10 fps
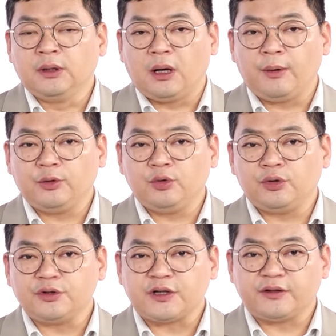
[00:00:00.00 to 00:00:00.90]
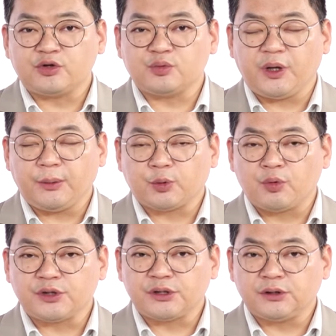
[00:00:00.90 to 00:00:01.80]
아마도 이런 자사주 매입
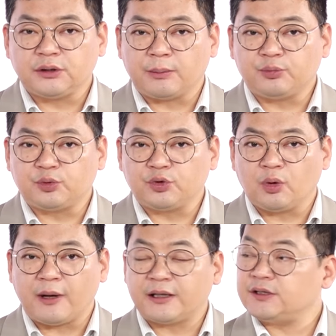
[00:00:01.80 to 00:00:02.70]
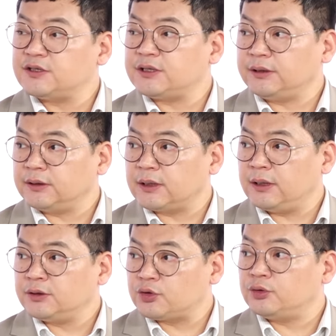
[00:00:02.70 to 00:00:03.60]
공시는 앞으로 더 많아지지
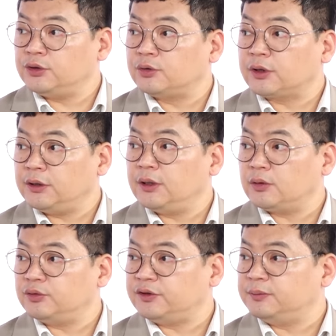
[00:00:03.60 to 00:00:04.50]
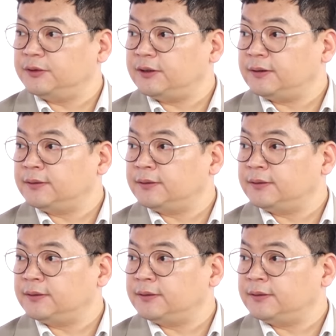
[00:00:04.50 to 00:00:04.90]
않을까 저는 이렇게 이해하고 있습니다.